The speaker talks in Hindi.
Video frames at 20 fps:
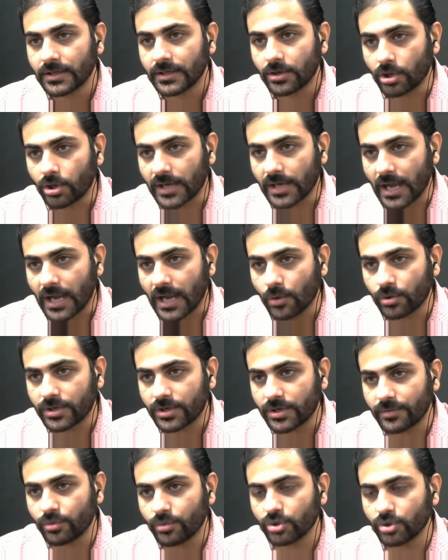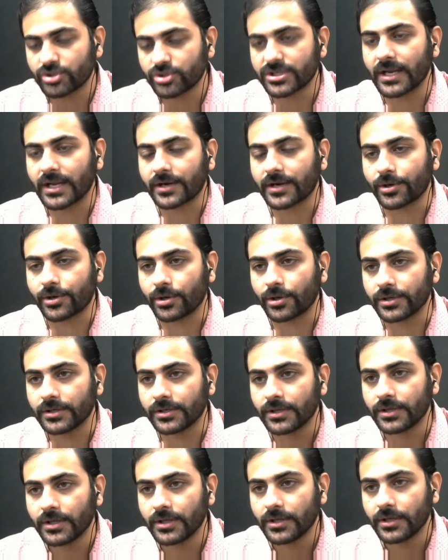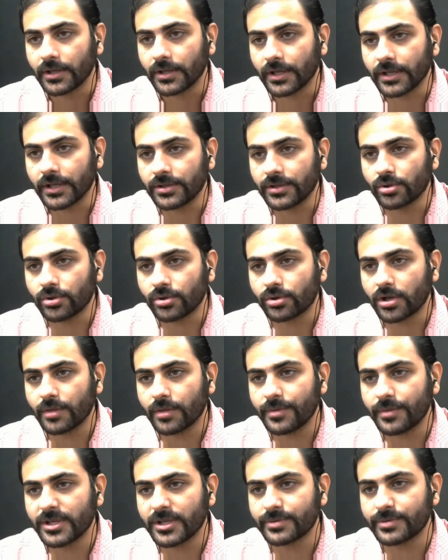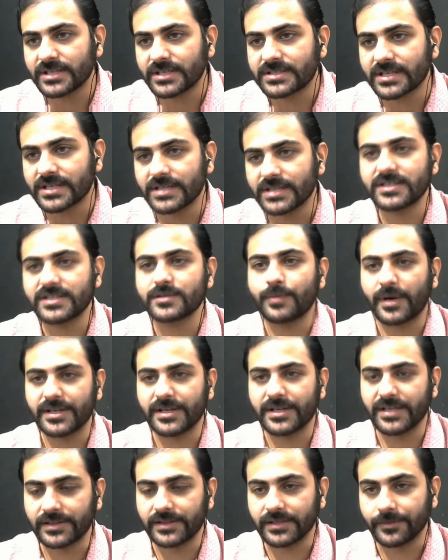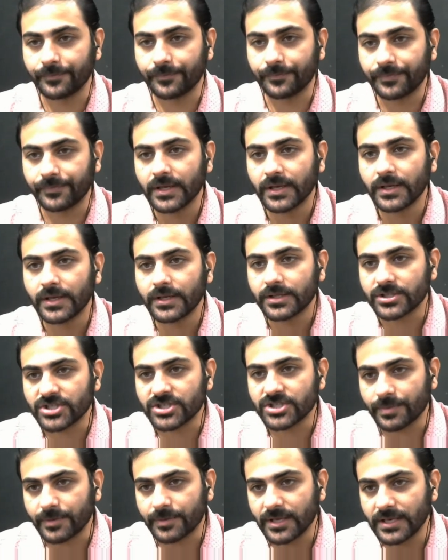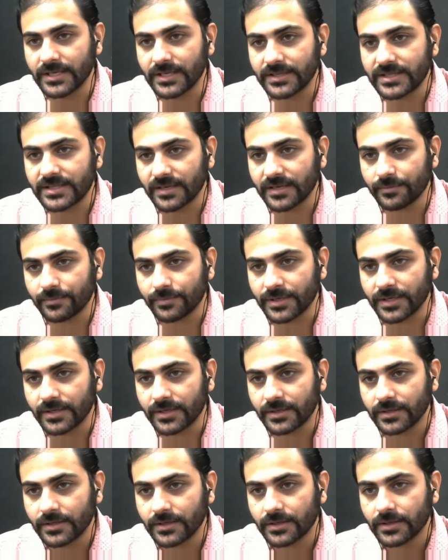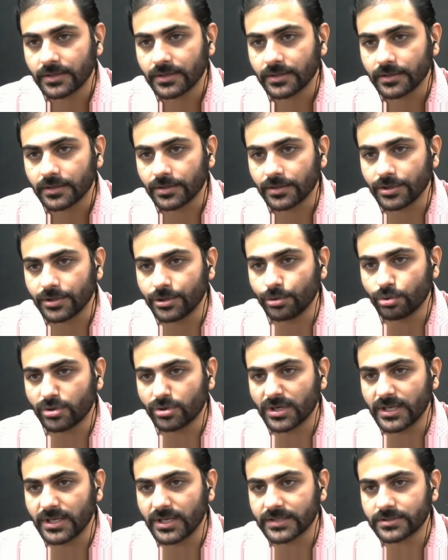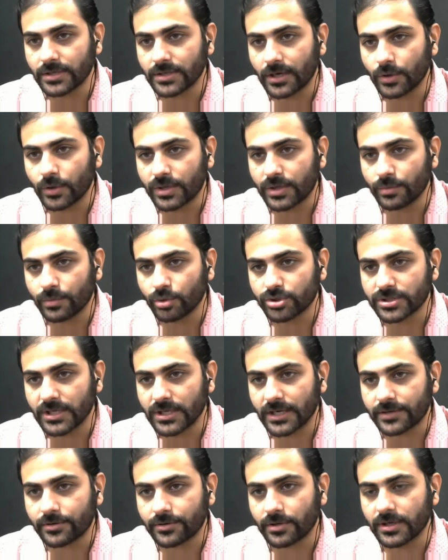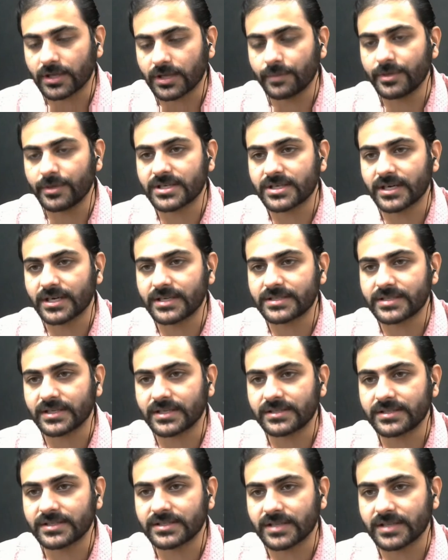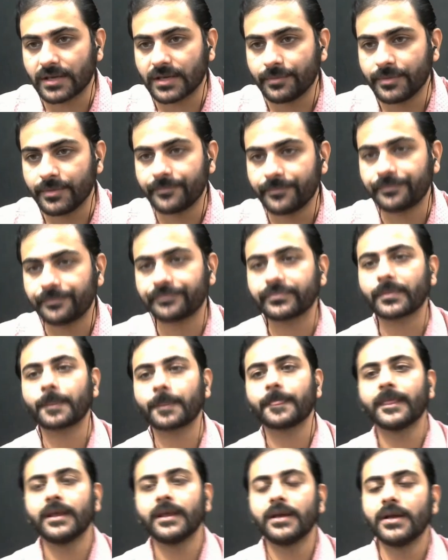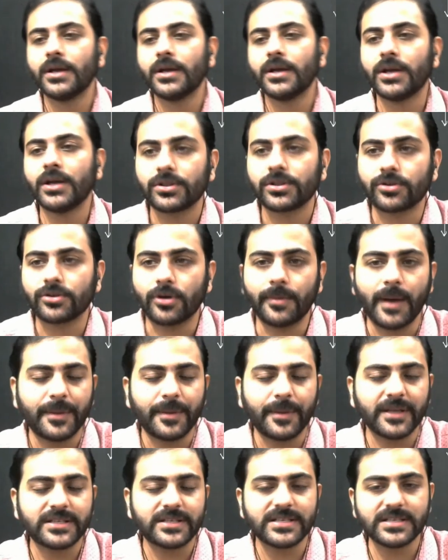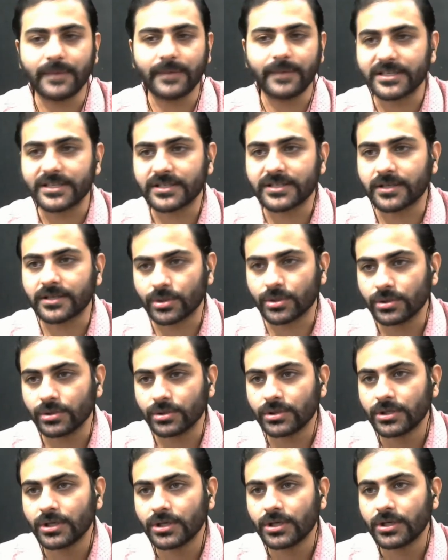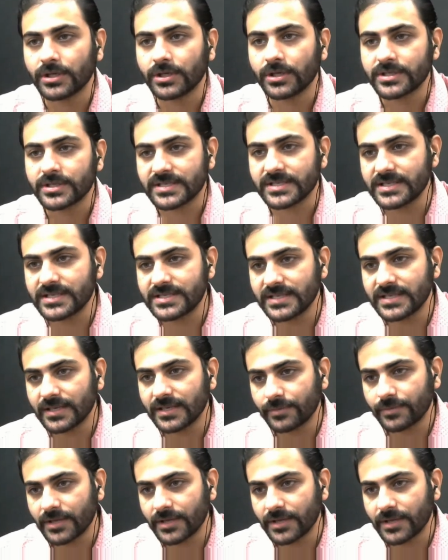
और आउटर मोस्ट इलेक्ट्रॉन इन दोनों के बीच में डिस्टेंसेस बढ़ जाते हैं जबकि लिथियम में न्यूक्लियस और आउटर मोस्ट इलेक्ट्रॉन के बीच के डिस्टेंसेस कम है तो अब आप एक चीज इमेजिन करो सीजियम के